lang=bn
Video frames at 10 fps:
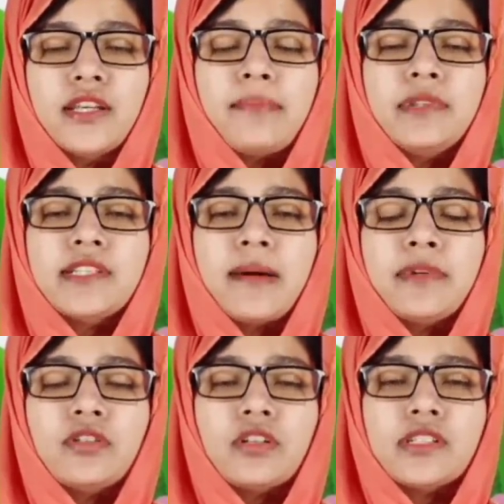আপনি
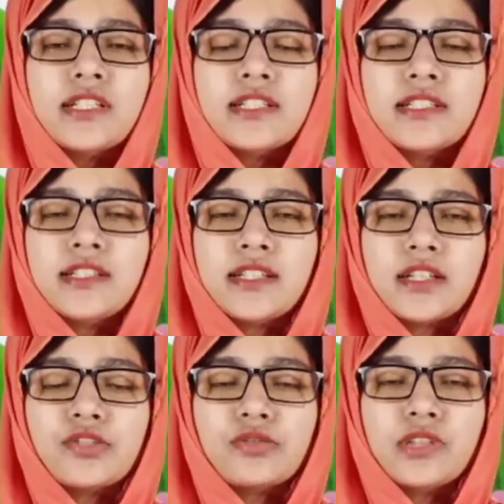স্বামীর ঘর ছেড়েছেন এটা
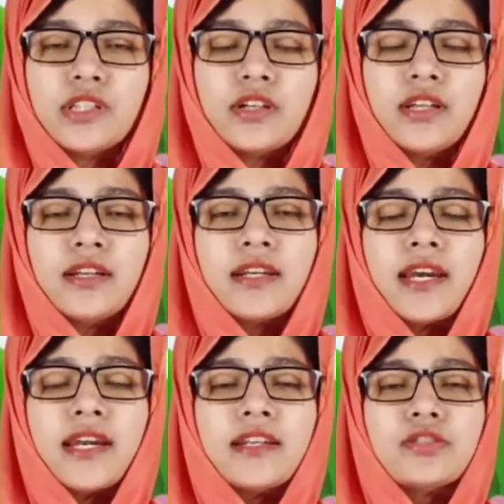কি সত্যি নয়
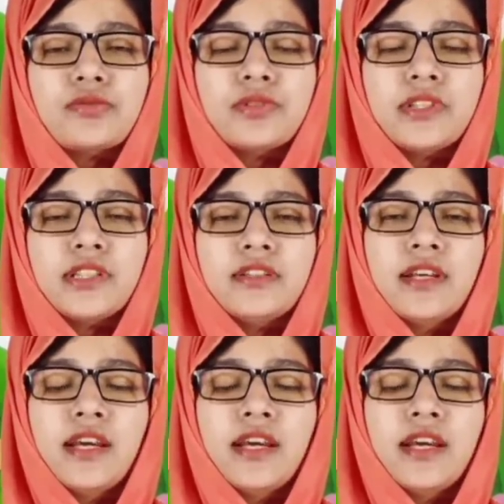হ্যাঁ এটা সত্যি